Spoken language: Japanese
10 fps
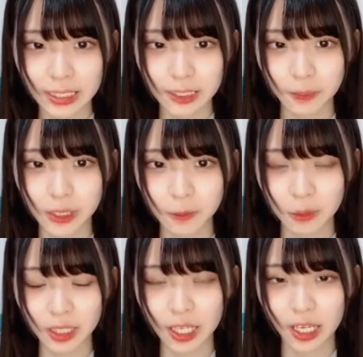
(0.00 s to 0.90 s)

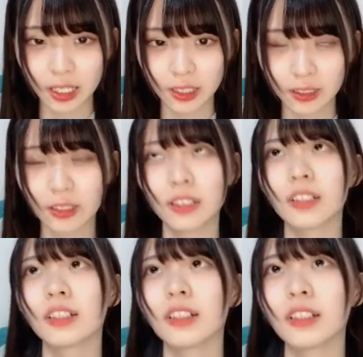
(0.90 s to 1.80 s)
シピシピねなん
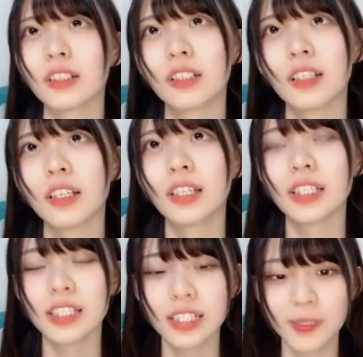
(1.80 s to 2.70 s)
か
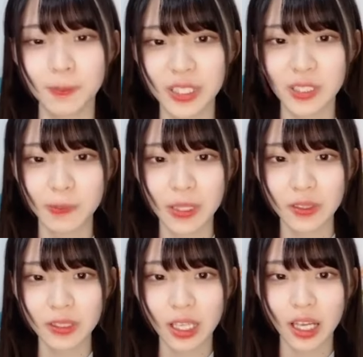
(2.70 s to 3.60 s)
シピシピ
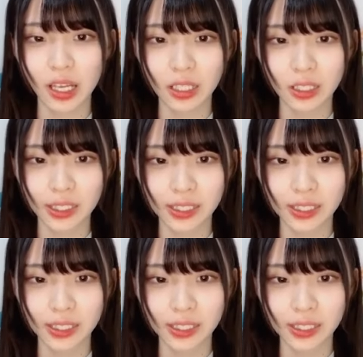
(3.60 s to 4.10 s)
のさ